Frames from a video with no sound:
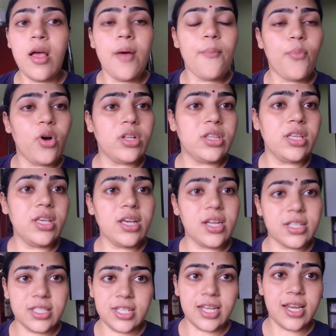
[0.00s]
बहुत ही
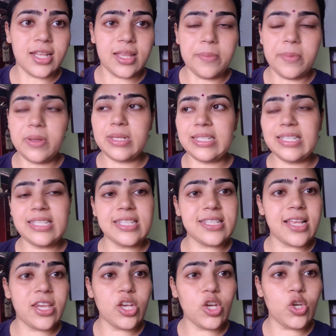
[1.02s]
अच्छा रहता है मतलब इसी से
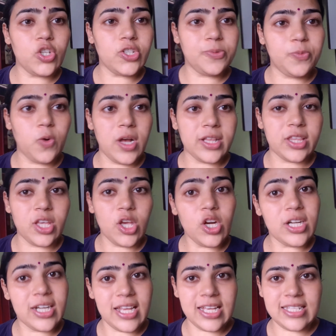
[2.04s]
सारी खुशबू आती है और
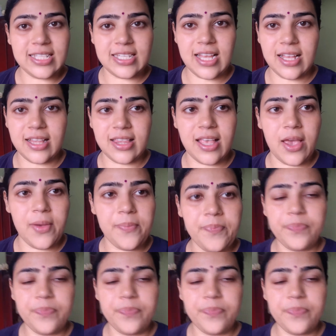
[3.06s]
टेस्ट आता है